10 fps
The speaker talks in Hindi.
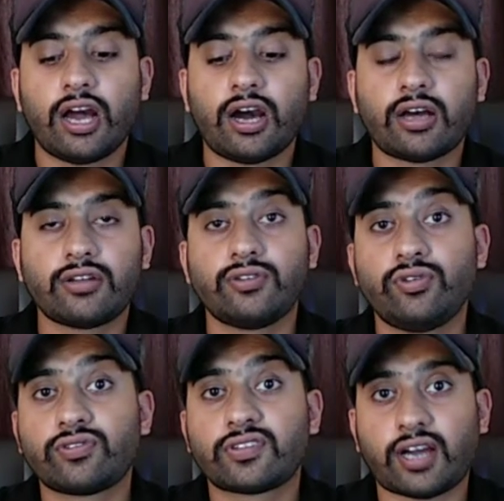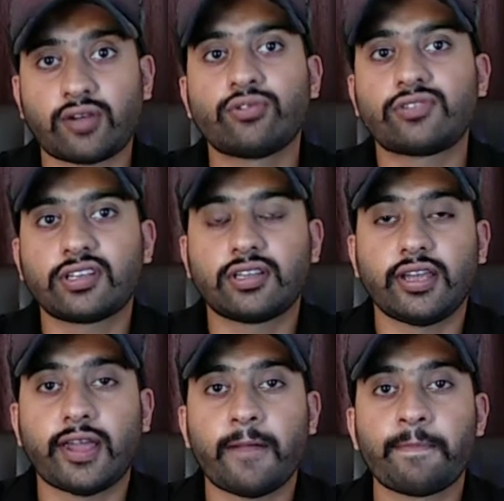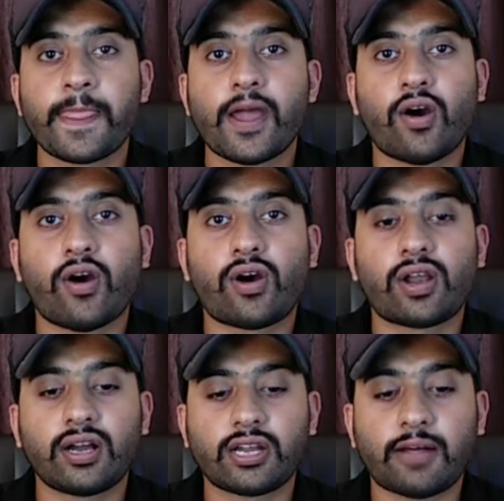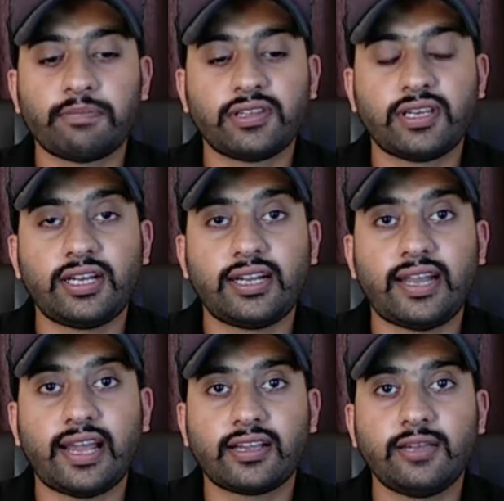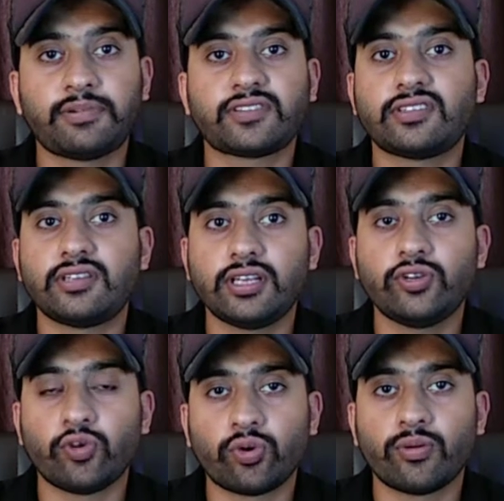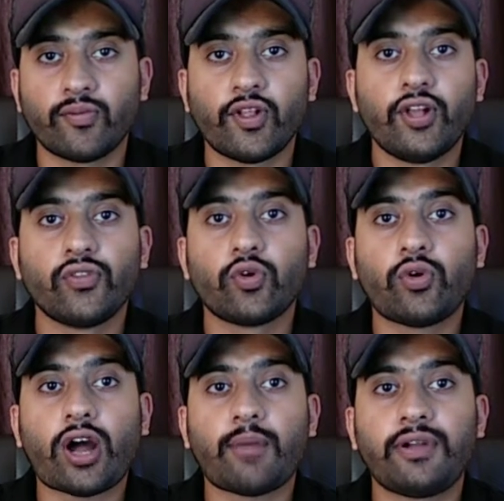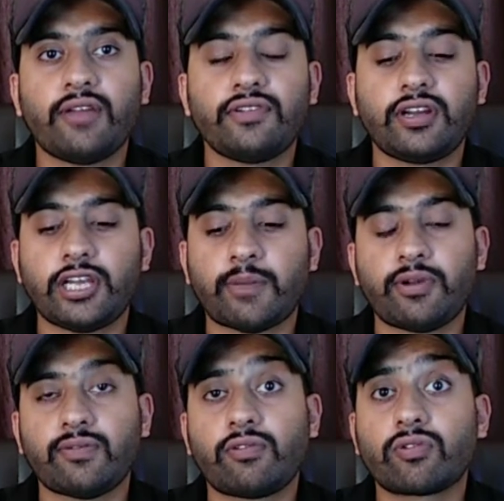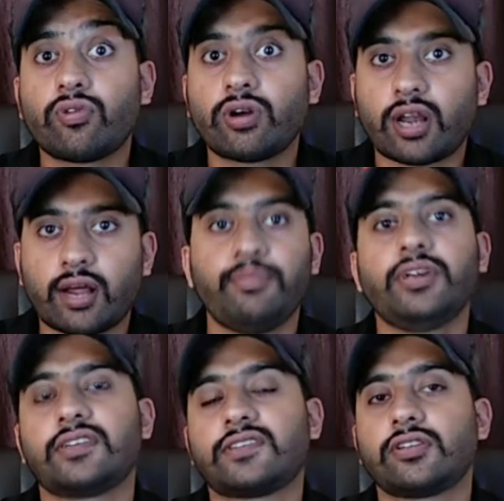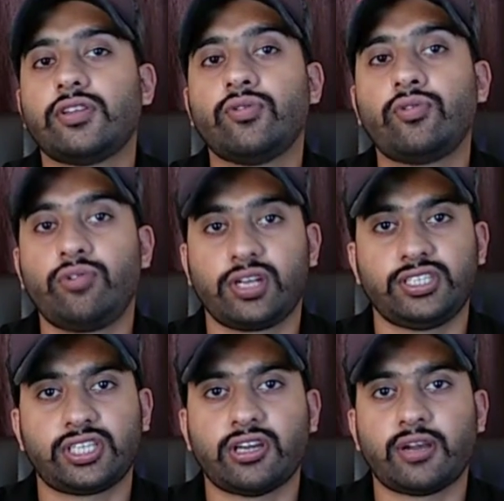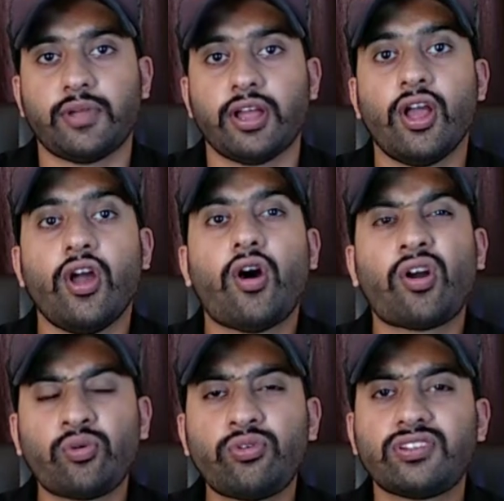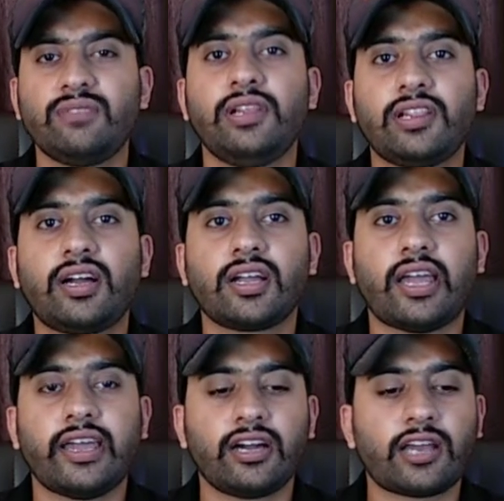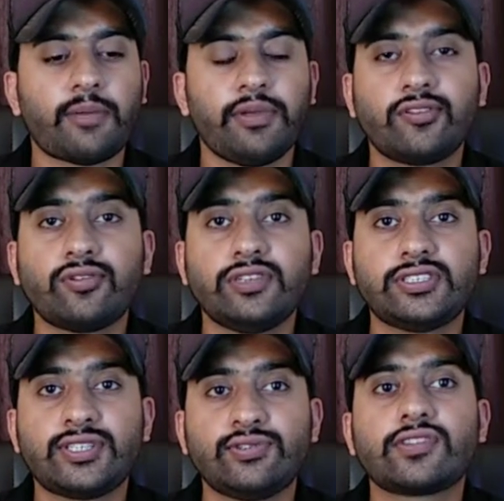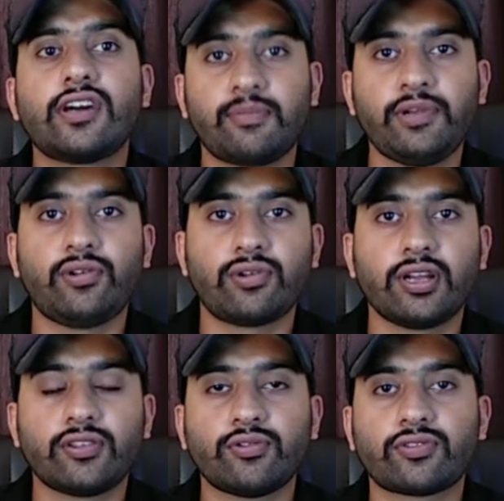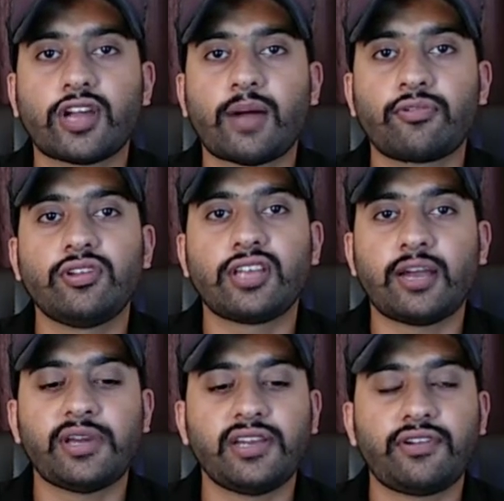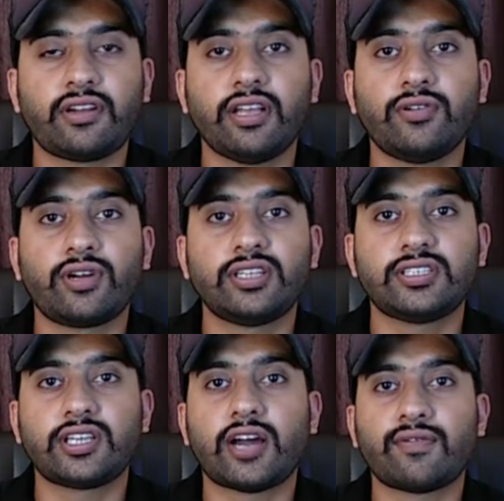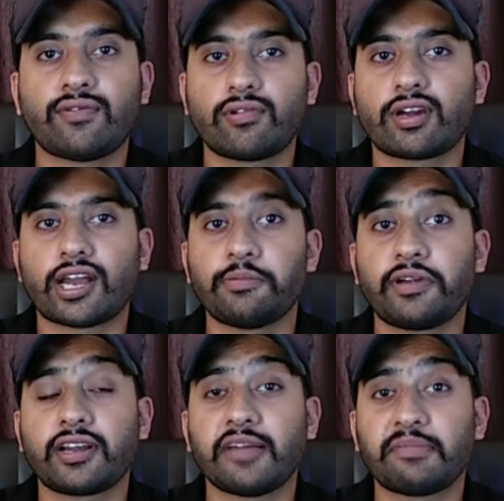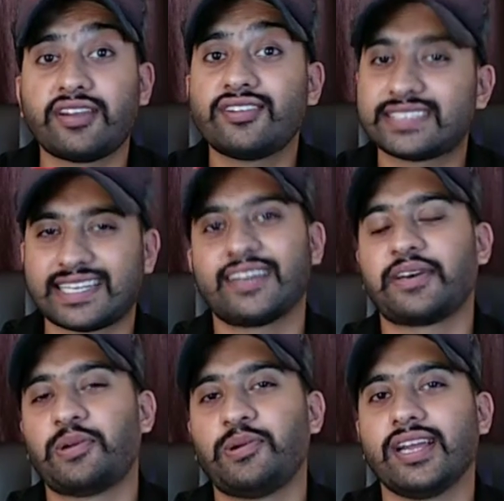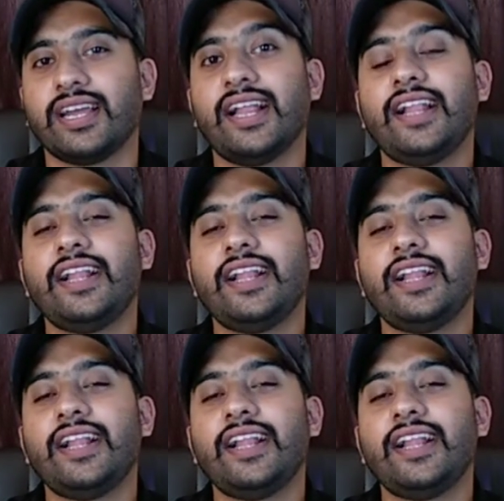नुकसान हो सकते हैं और अगर आप इतने टेक की पर्सन नहीं हो तो आप डेफिनेटली अपने फ़ोन को ख़राब भी कर सकते हो रूट के चक्कर में और रूट से मिलता क्या है अगर आप एक दो फीचर यूज़ कर भी लोगे तो उसका आपको इतना बेनिफिट नहीं होगा जितना आप फ़ोन ख़राब करके अपना नुकसान कर लोगे